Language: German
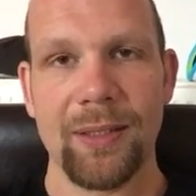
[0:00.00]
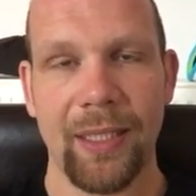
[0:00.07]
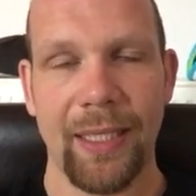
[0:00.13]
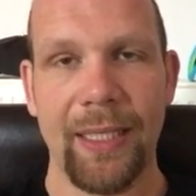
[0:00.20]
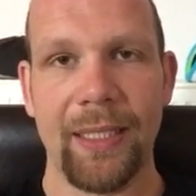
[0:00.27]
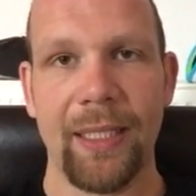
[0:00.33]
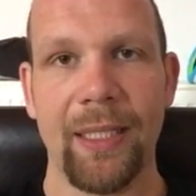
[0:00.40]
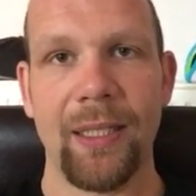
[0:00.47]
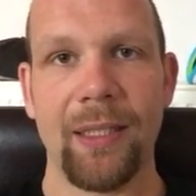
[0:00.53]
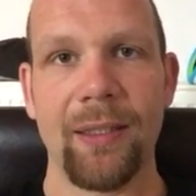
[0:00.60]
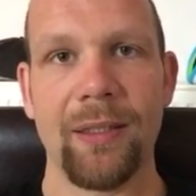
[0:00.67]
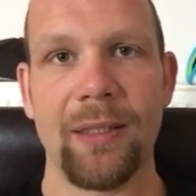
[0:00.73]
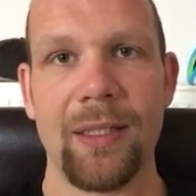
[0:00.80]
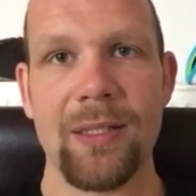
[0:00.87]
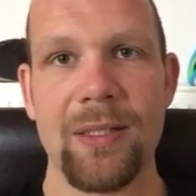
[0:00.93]

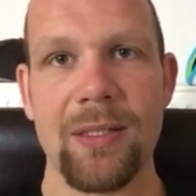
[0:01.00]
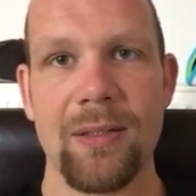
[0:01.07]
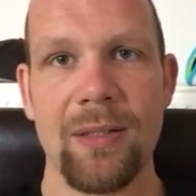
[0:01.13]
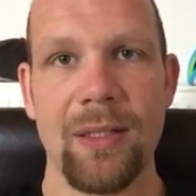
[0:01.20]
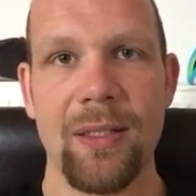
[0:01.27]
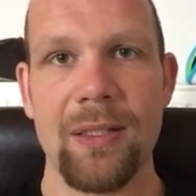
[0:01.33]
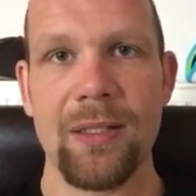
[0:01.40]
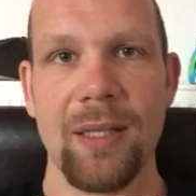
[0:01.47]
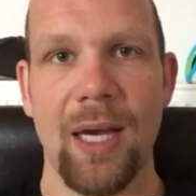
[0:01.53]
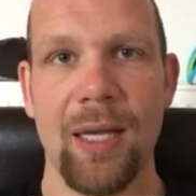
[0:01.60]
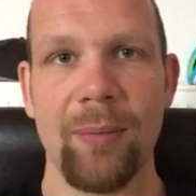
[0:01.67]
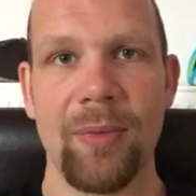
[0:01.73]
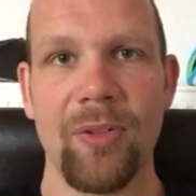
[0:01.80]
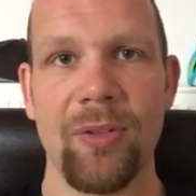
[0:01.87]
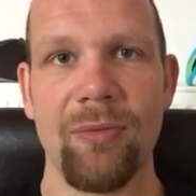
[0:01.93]
Training, das ist
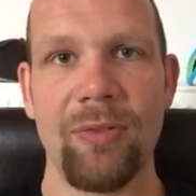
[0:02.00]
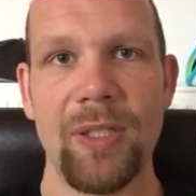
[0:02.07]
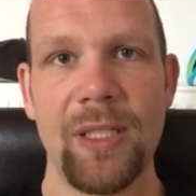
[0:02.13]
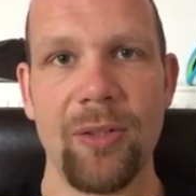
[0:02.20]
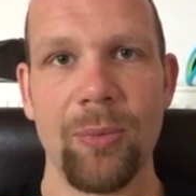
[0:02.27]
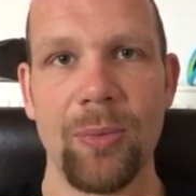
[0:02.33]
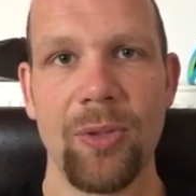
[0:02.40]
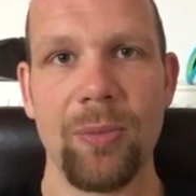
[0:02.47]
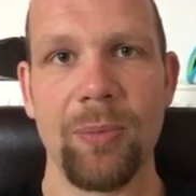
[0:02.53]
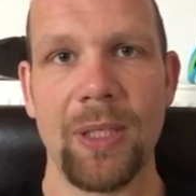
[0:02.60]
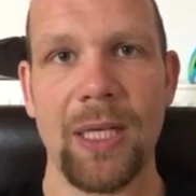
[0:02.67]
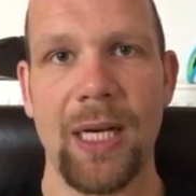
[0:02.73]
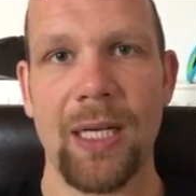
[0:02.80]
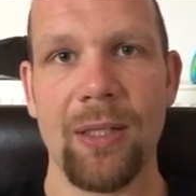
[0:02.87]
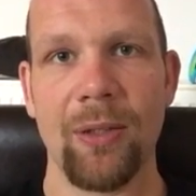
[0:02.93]
gerade ein bisschen viel, das muss ich mir
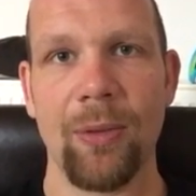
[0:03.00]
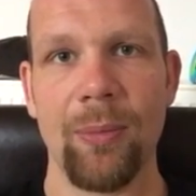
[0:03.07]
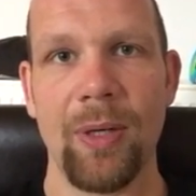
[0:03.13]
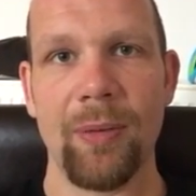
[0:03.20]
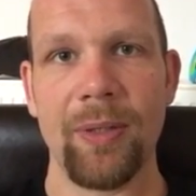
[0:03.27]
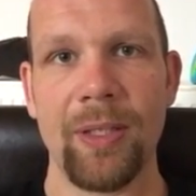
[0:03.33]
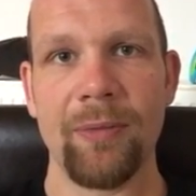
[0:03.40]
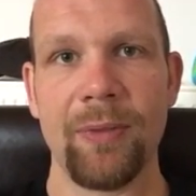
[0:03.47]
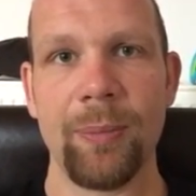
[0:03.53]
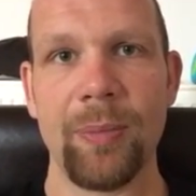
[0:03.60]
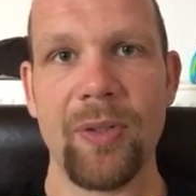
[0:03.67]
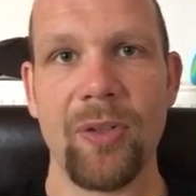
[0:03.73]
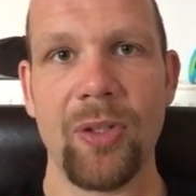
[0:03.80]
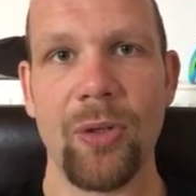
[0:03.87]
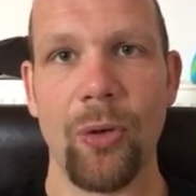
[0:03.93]
gerade nochmal irgendwie ein
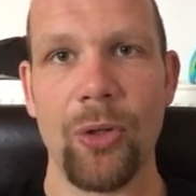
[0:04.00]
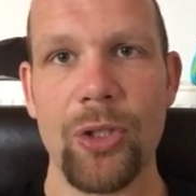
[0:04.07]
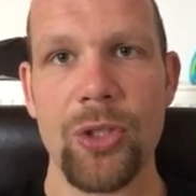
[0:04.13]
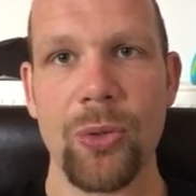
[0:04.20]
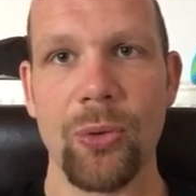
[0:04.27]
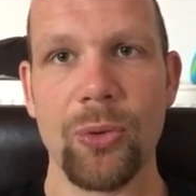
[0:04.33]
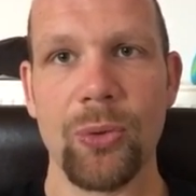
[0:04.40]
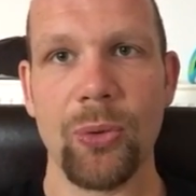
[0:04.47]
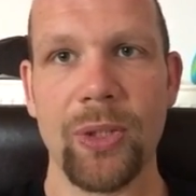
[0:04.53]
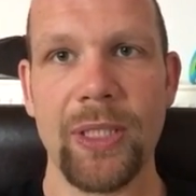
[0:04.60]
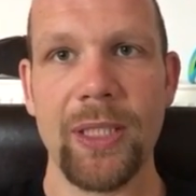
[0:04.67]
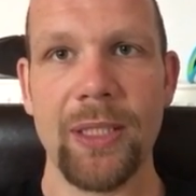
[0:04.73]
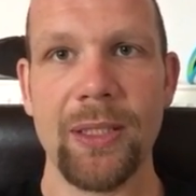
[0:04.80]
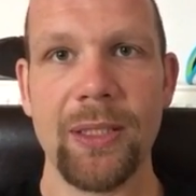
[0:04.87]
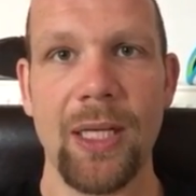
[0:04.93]
bisschen neu
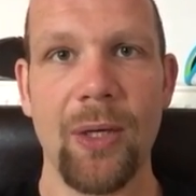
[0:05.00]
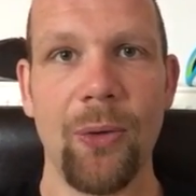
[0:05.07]
strukturieren.